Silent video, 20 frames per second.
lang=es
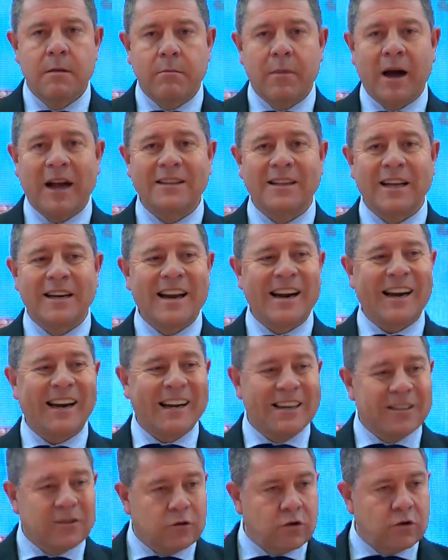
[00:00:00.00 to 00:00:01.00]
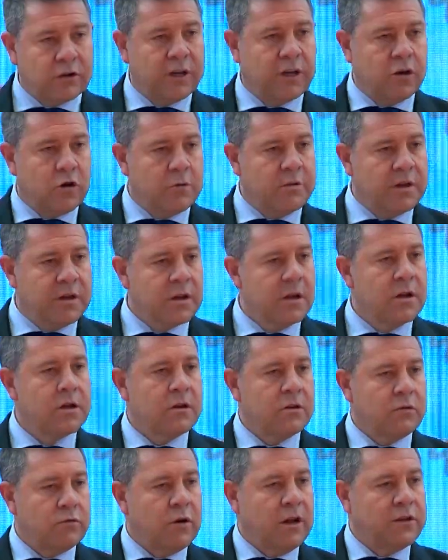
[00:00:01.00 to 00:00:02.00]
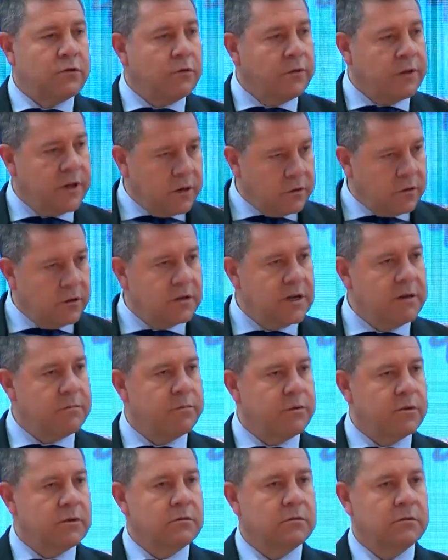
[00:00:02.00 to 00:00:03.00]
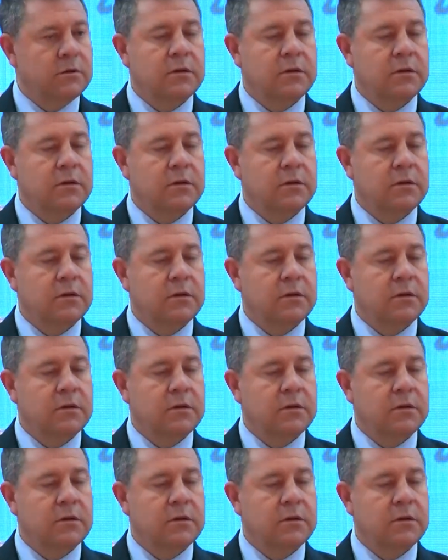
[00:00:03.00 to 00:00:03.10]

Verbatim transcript: va a tener restos de COVID durante un cierto tiempo.